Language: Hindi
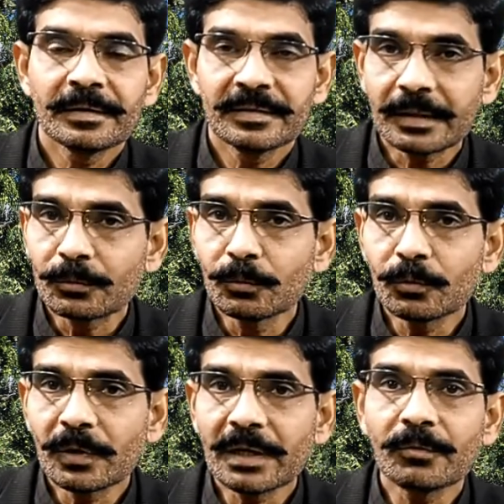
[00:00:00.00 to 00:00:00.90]
जैतून
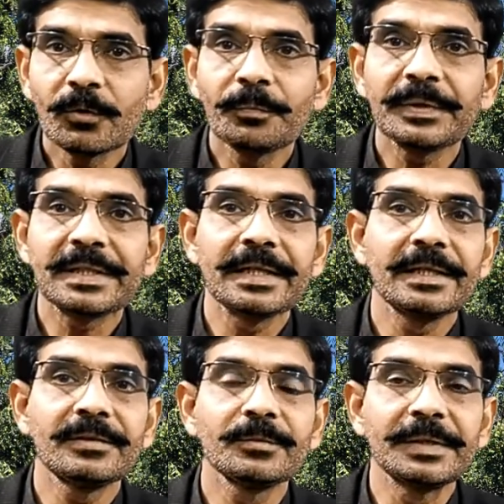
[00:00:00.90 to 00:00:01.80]
जो है वो
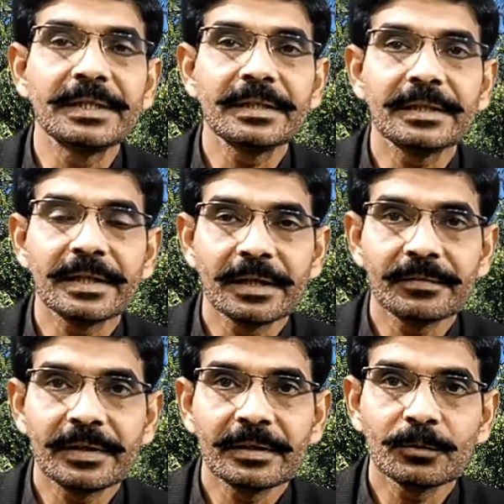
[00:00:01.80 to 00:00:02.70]
पथरीली ज़मीन के
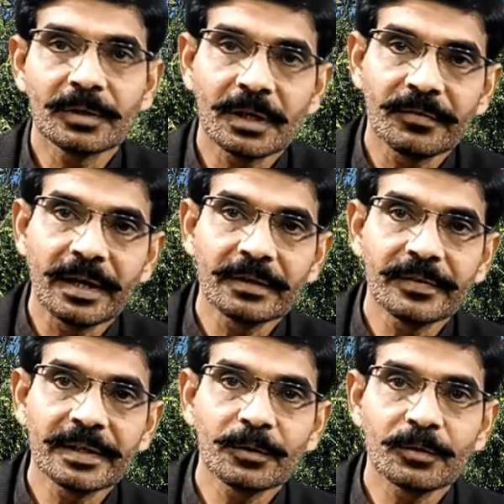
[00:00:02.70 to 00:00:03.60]
अलावा जो ढलवान
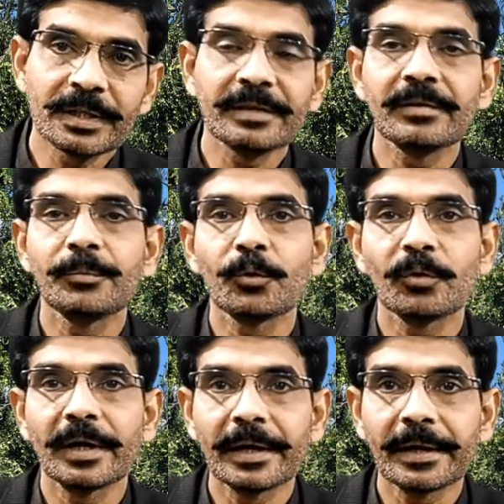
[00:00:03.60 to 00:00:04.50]
वाली होती है जैसे
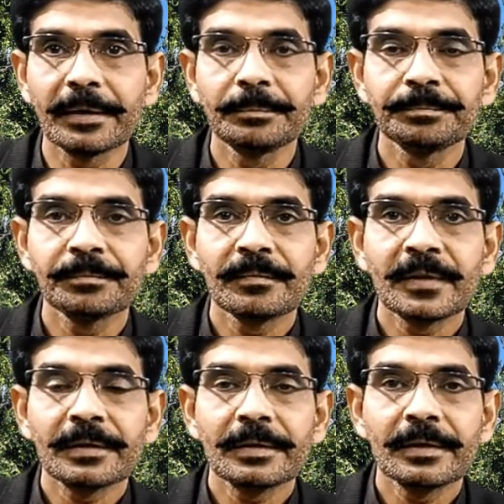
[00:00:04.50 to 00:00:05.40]
पोटोहार
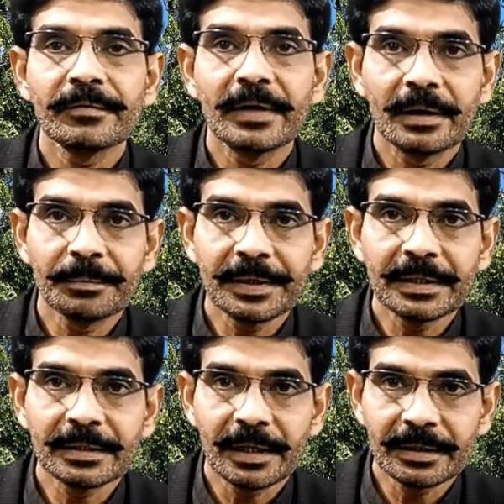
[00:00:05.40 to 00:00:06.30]
है वहाँ पे
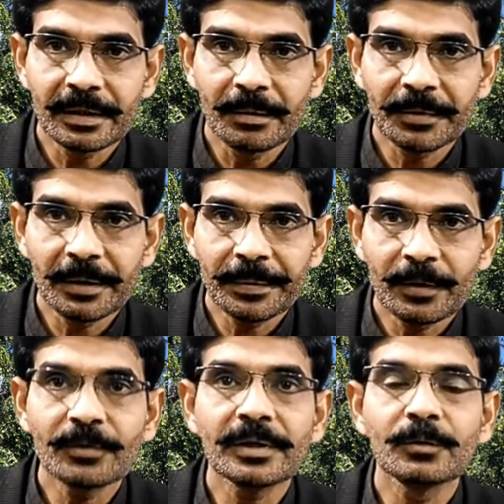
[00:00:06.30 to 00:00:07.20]
इंतहाई कामयाब है और
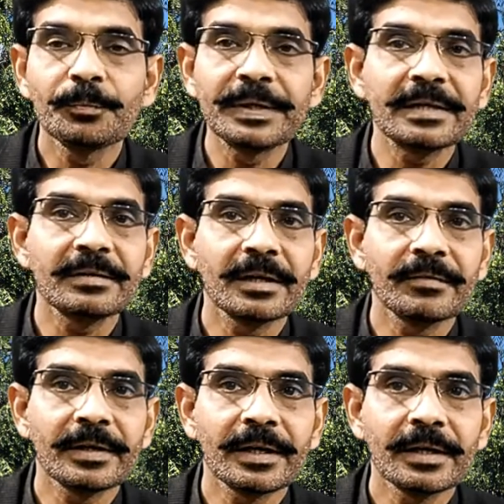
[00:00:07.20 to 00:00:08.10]
इसका जो पीएच
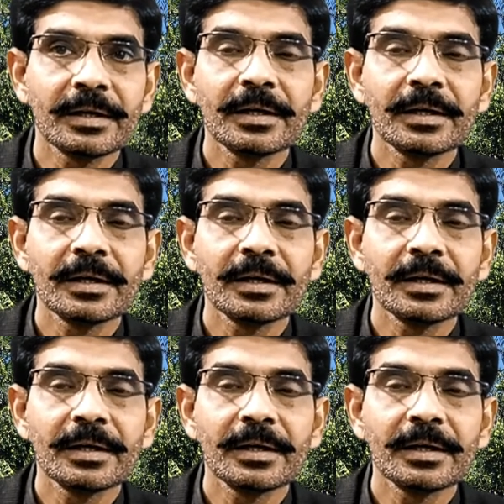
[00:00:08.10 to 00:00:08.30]
लेवल है